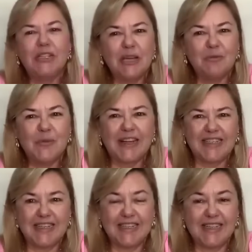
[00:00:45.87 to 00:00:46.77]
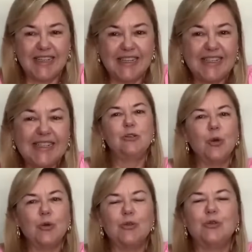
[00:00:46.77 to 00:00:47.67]
Me chamo Márcia Diniz,
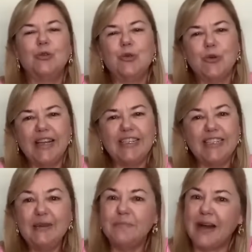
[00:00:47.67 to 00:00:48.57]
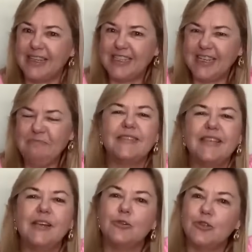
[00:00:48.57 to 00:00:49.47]
sou consultora de imagem,
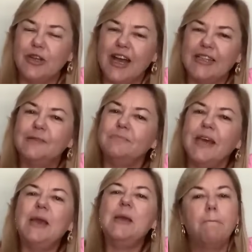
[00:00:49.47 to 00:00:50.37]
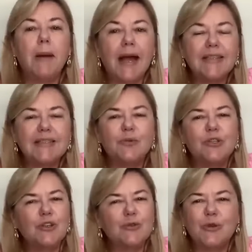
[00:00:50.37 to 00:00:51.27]
sei costurar também, mas
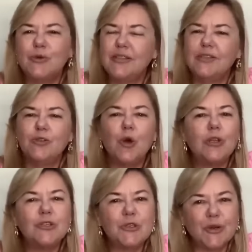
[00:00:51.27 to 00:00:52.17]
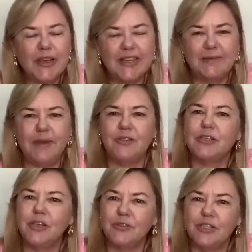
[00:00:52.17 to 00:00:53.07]
hoje eu trouxe todos os
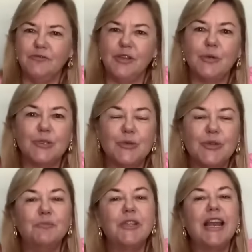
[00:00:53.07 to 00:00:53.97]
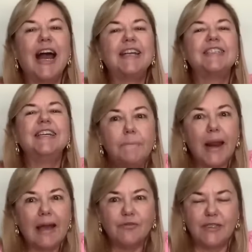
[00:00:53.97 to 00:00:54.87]
conhecimentos que eu tive em costura e modelagem
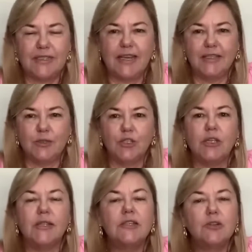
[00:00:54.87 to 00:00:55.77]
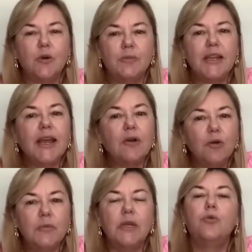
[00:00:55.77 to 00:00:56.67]
para vocês hoje descobrirem
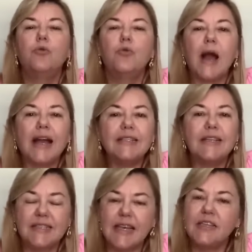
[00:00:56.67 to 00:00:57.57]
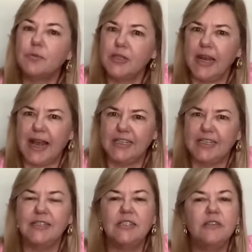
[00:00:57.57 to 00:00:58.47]
comigo quais as seis
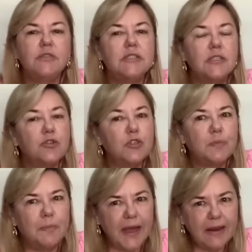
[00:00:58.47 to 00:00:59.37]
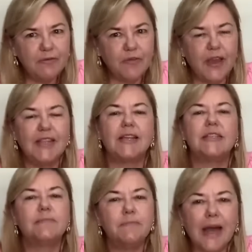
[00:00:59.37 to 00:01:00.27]
modelagens de vestidos
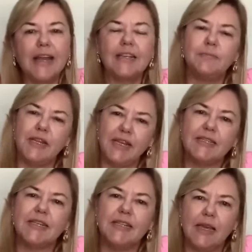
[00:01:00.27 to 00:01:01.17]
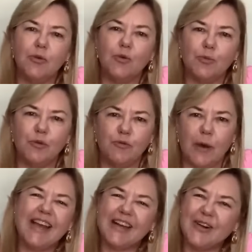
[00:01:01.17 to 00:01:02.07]
perfeitas para as meninas que têm o corpo
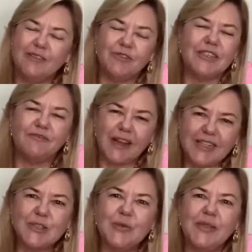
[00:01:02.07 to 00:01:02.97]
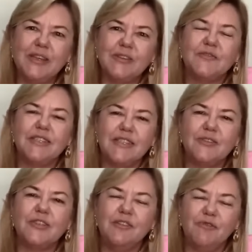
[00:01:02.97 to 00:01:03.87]
oval. Que agora você vai descobrir os
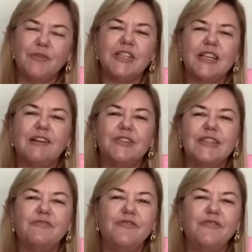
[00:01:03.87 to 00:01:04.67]
vestidos que vão deixar você